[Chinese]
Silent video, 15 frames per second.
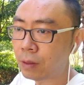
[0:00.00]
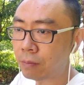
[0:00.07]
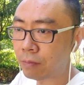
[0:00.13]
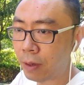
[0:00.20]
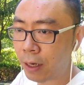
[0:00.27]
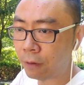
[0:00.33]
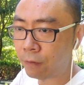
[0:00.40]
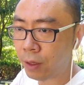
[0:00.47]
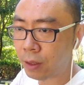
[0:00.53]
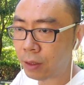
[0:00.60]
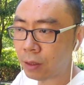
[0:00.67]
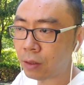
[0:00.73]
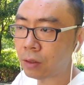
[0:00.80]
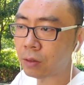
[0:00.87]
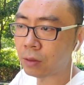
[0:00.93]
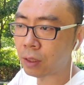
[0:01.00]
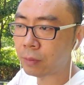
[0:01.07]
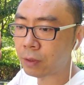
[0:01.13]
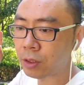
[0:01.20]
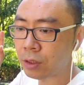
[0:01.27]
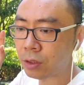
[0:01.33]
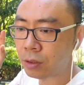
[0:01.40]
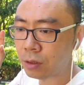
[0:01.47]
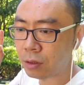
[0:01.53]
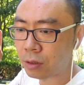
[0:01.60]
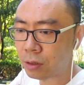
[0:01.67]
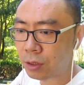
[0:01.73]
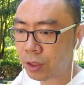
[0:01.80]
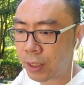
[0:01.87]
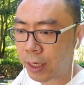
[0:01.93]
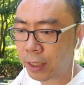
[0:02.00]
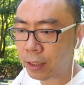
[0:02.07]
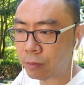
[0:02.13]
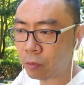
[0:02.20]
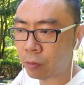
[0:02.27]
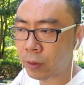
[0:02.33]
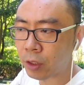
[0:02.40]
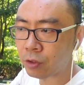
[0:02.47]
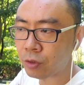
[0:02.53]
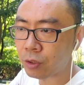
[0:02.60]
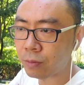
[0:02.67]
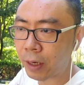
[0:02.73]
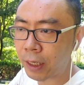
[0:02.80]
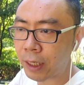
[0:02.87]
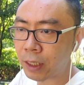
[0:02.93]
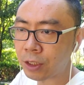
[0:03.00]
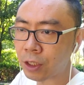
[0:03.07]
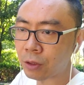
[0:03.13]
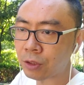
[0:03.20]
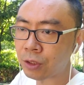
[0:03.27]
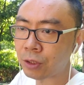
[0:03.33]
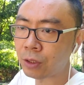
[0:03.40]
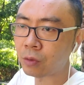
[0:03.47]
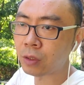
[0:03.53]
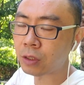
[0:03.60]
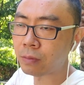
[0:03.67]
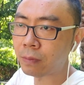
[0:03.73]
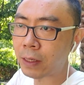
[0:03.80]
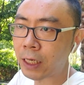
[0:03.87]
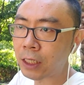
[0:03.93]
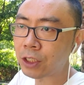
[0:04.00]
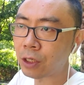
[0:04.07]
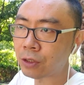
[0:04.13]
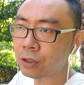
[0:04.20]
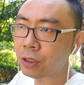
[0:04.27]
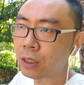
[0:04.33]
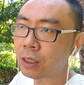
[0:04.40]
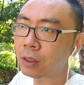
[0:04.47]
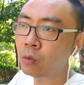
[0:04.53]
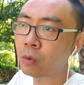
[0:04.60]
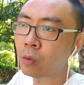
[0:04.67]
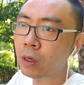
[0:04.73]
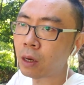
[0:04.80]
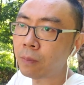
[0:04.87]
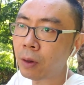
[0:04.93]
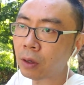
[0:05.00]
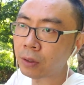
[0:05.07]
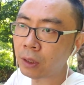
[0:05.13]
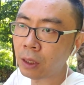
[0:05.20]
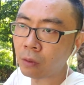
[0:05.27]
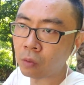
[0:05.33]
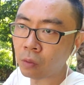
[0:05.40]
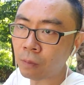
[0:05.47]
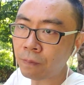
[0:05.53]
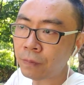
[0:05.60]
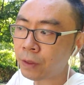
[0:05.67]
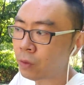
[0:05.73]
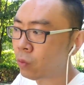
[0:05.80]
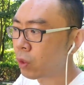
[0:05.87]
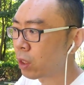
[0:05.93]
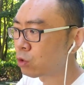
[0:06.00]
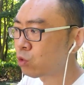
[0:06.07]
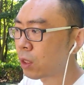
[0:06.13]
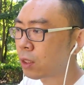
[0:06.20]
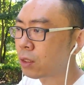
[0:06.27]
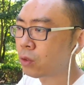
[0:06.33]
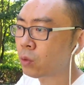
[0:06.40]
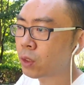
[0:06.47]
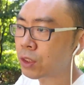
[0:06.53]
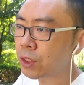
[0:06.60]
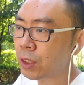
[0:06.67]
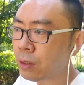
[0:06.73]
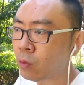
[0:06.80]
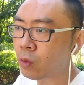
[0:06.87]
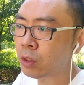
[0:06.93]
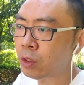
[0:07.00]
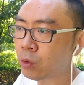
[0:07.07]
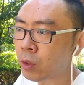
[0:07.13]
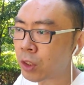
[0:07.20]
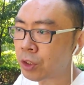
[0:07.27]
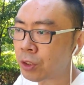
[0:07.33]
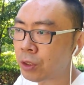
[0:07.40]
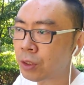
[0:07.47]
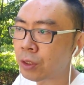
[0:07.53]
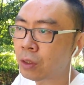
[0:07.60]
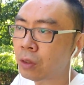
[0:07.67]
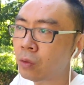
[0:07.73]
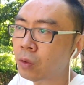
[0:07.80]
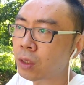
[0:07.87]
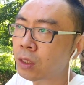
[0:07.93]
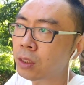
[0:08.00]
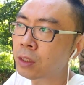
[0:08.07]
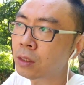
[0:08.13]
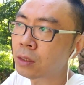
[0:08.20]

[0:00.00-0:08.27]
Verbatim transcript: 买了房以后，那么。下一个目标就是买一辆小车。为什么买辆小车呢？因为我要跑业务，我要赚更多的钱。我有了车以后，我的